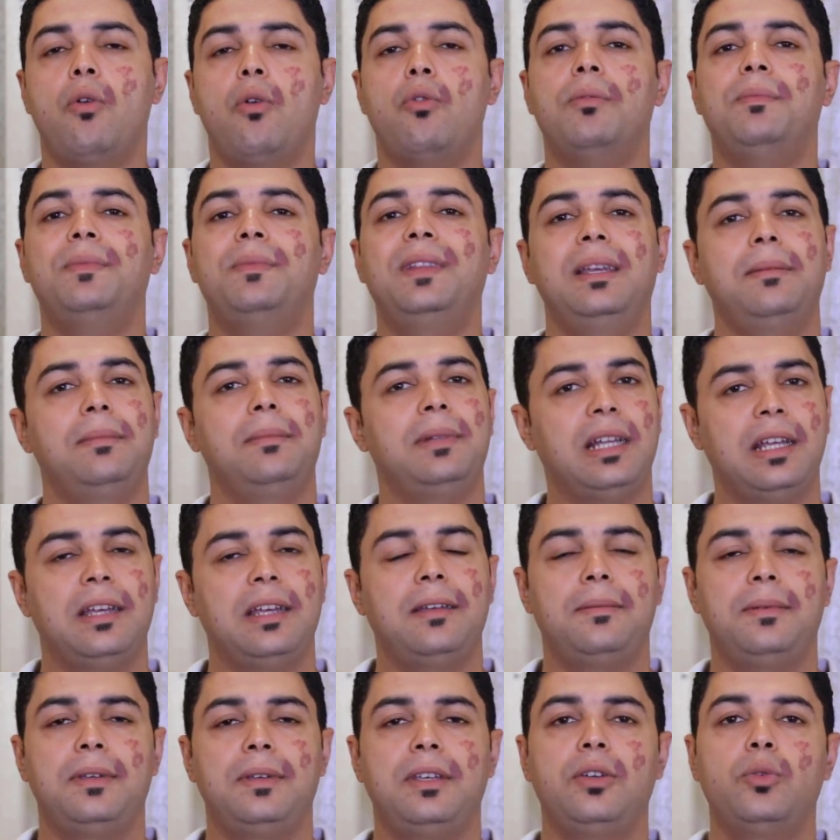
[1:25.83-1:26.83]
وبنعمل
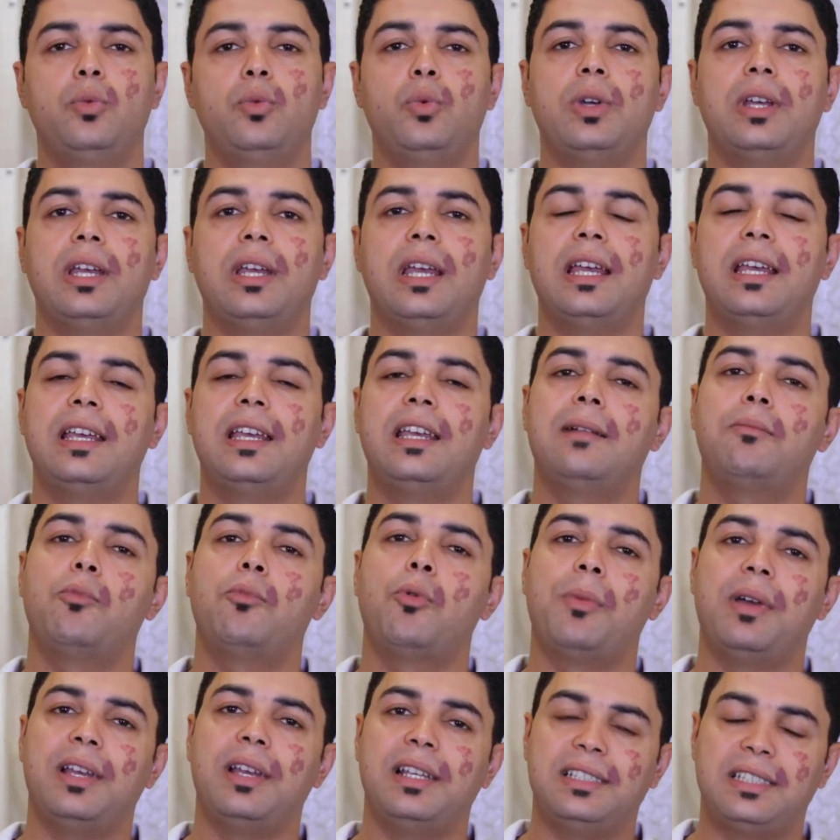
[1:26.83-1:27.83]
ايه بيه وايه هي
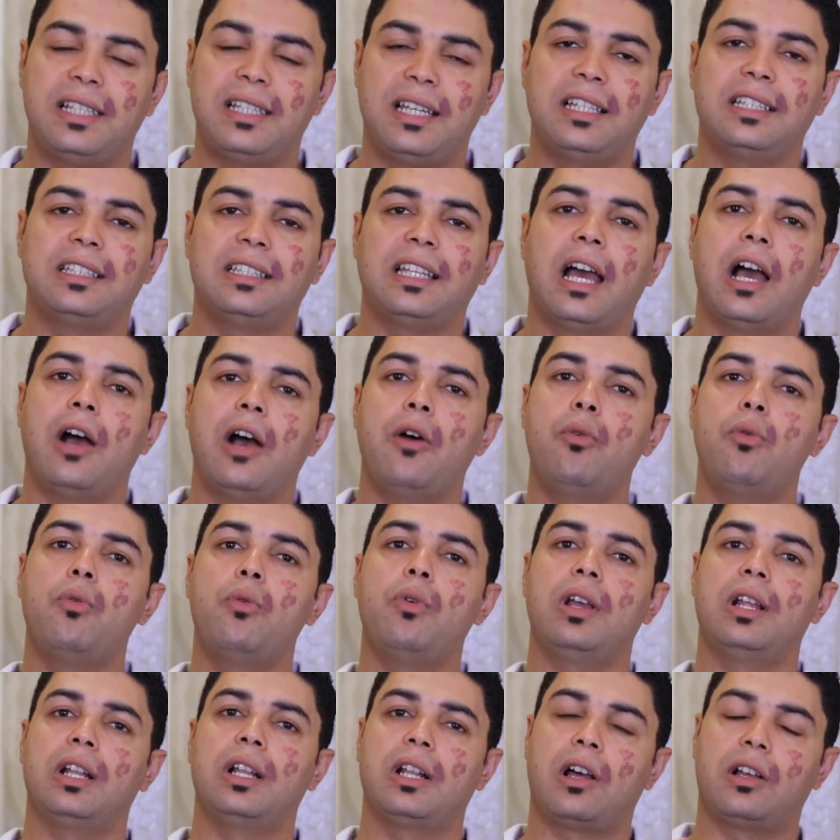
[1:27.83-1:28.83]
المميزات
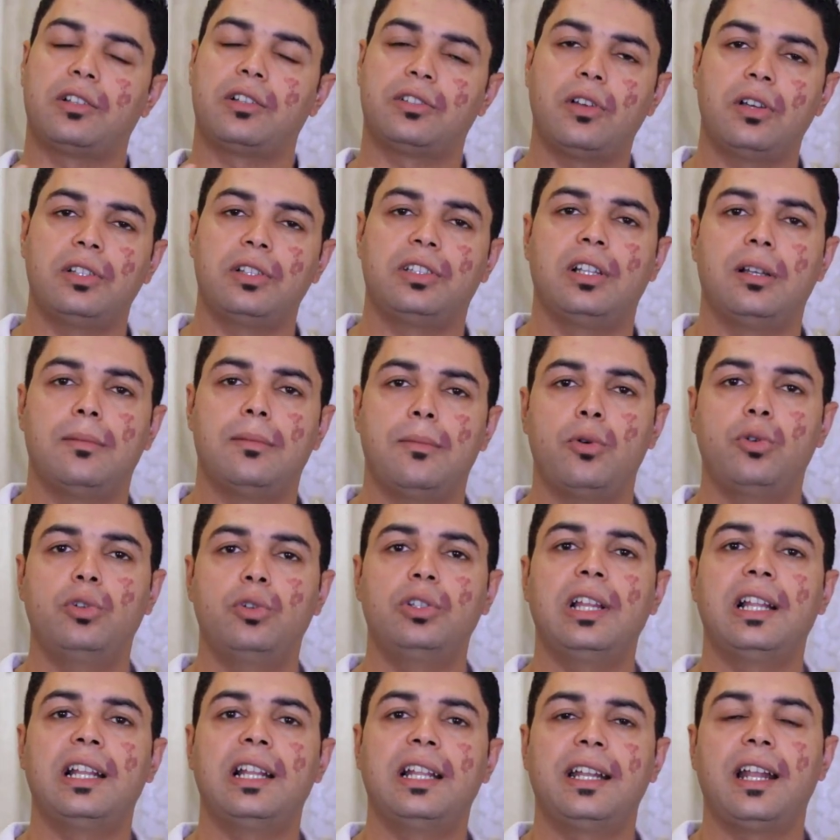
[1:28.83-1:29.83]
او الخصائص
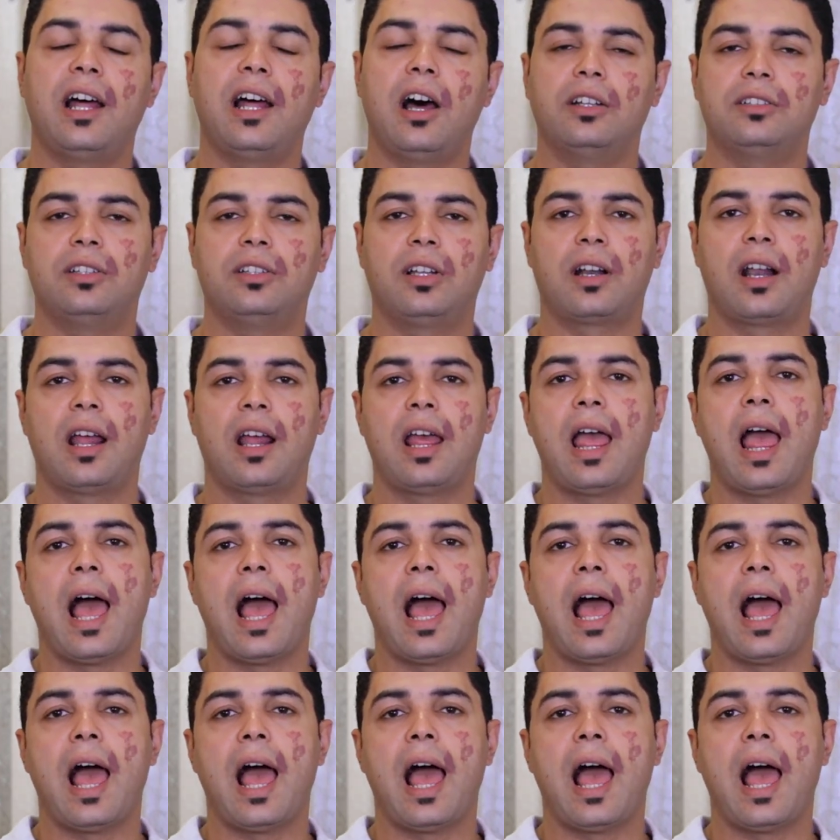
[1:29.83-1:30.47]
الموجوده اللي انا اقدر